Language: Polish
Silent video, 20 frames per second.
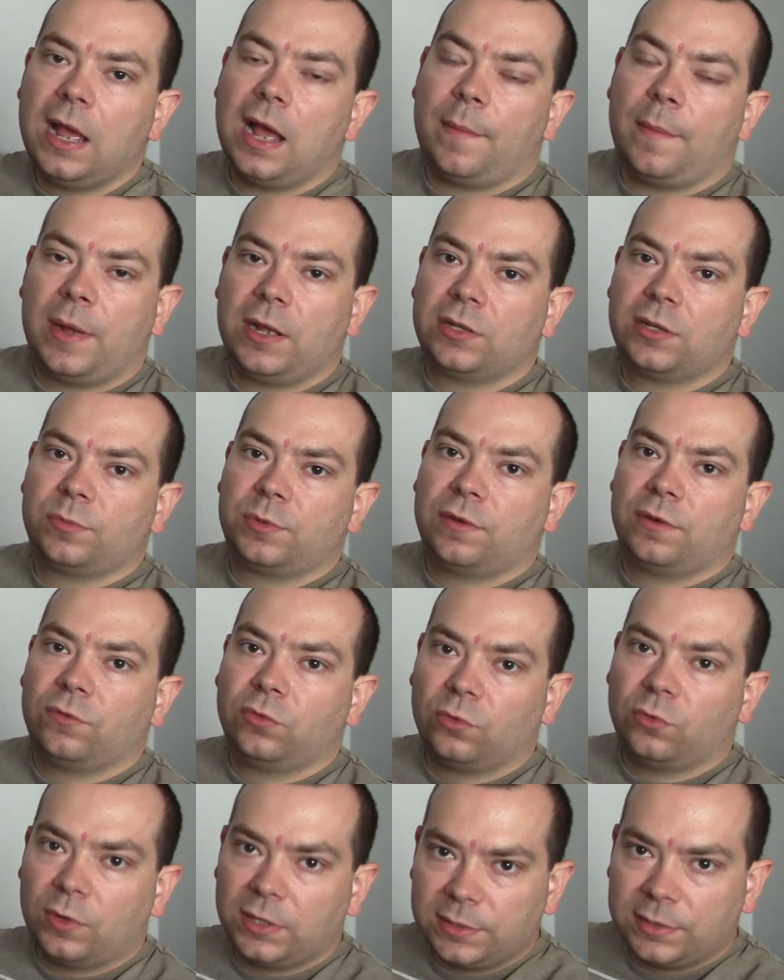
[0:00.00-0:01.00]
a mając
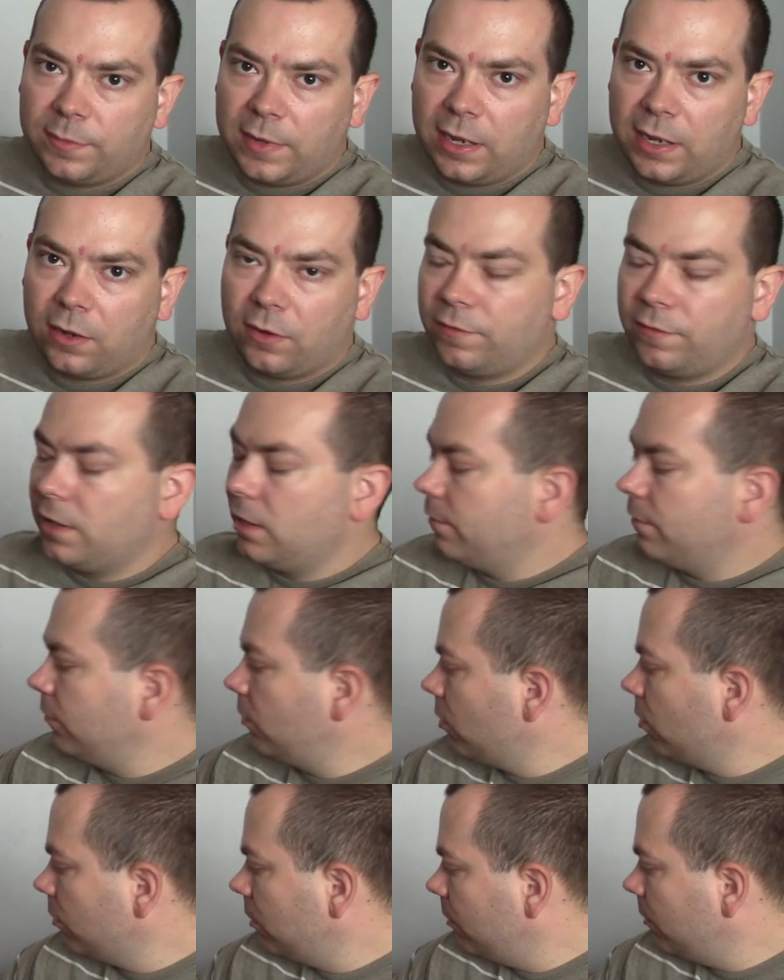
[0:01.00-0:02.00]
przewód USB o wiele
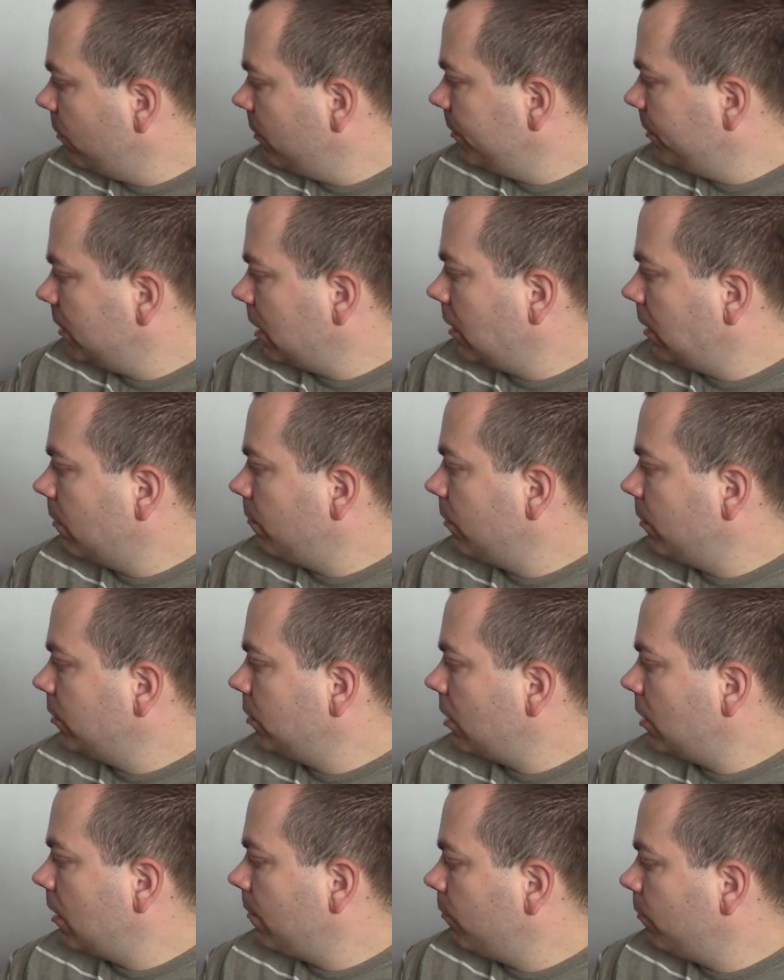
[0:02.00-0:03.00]
wygodniej moim zdaniem
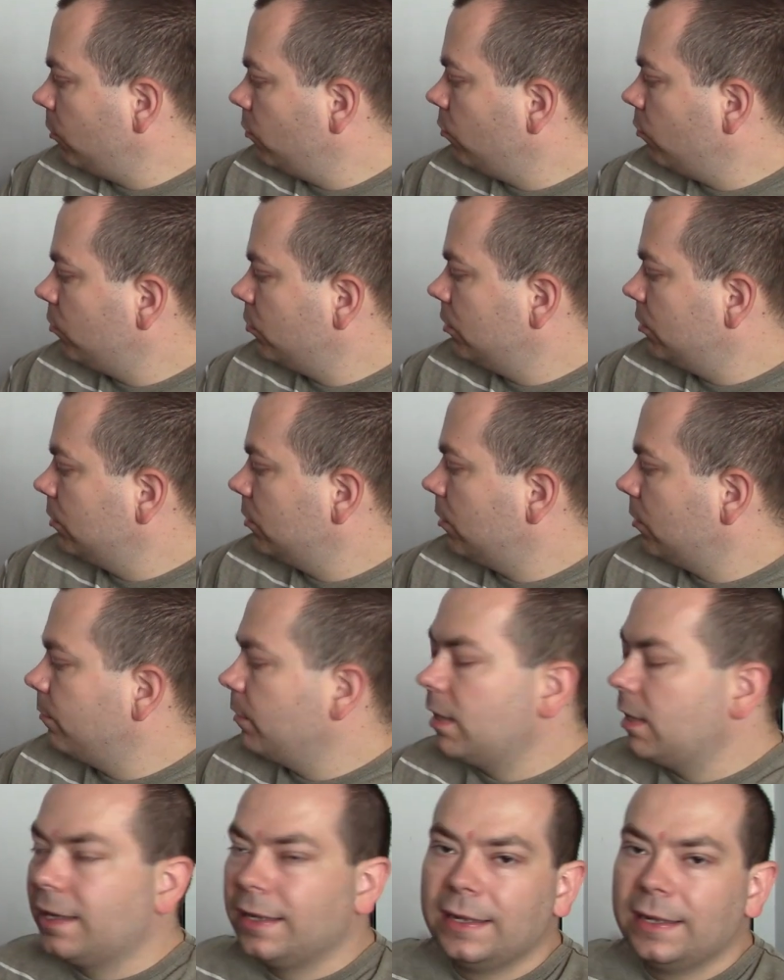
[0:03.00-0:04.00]
będzie nam podłączyć
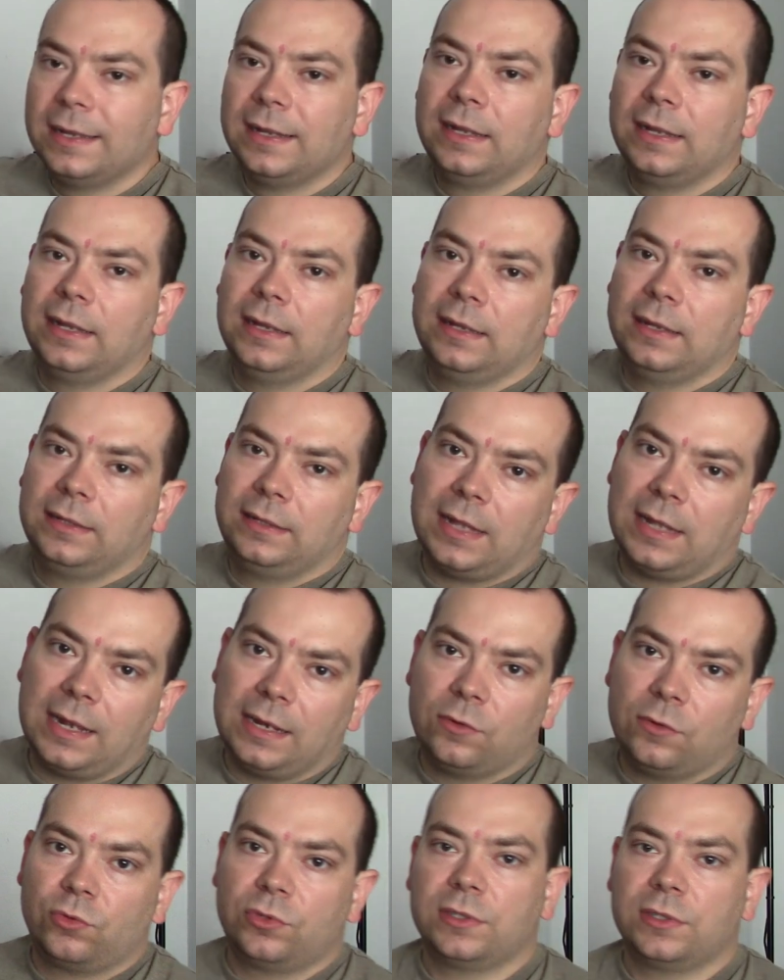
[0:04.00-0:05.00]
sobie e,
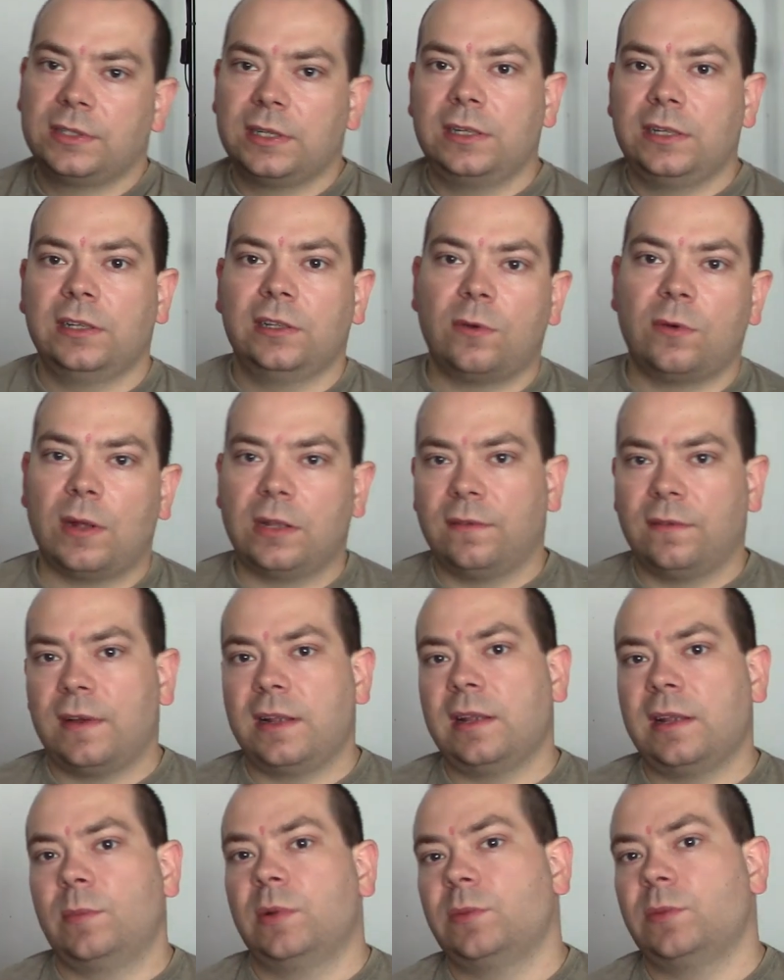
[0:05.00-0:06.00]
dane urządzenie do
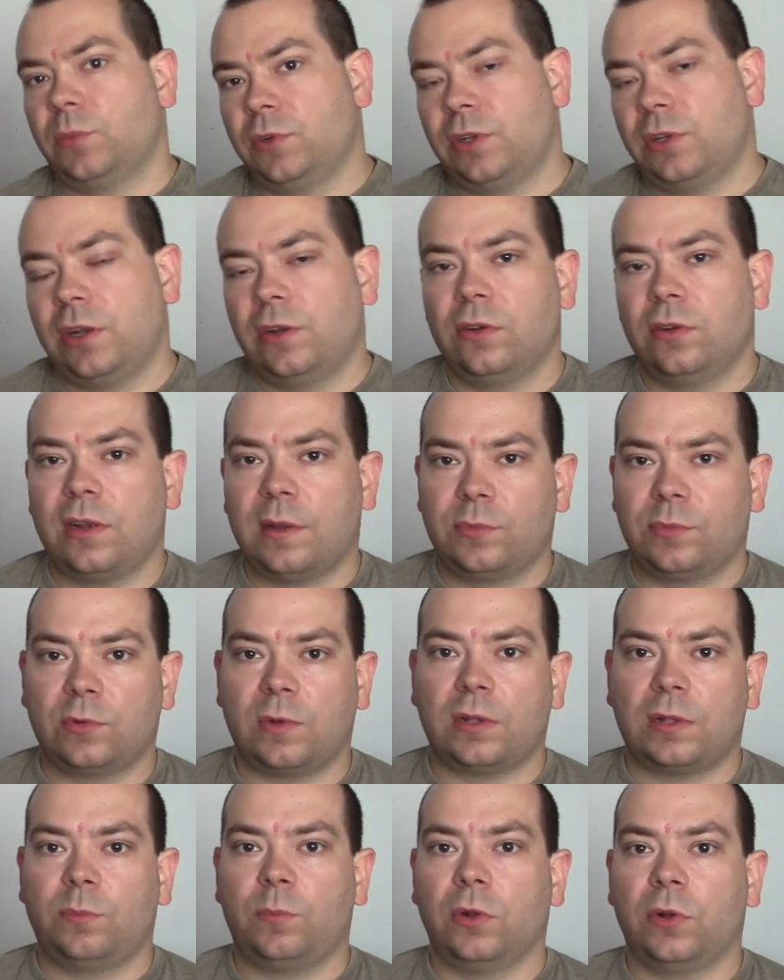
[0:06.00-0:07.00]
ładowania bezpośrednio na
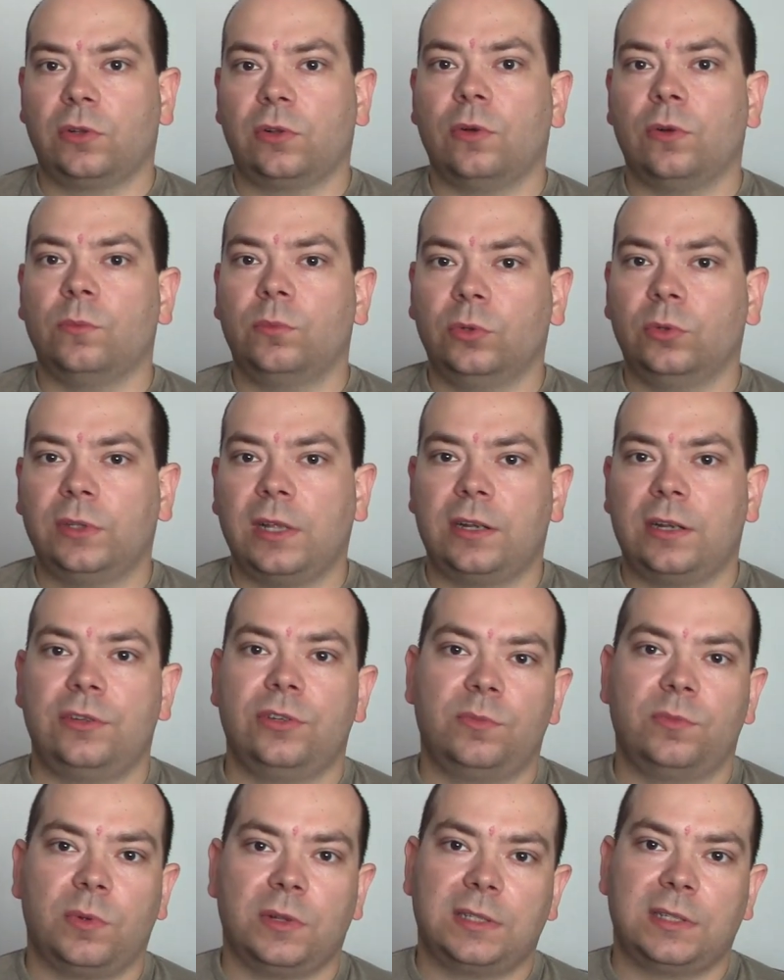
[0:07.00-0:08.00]
przykład pod
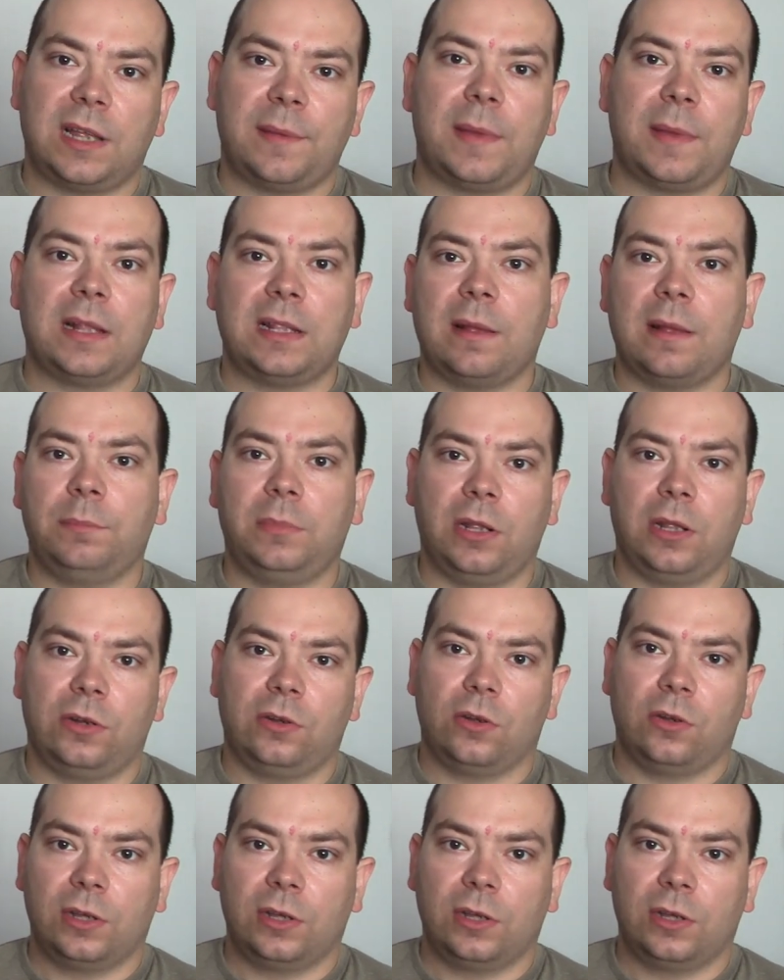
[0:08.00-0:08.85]
komputer niż pod sam adapter.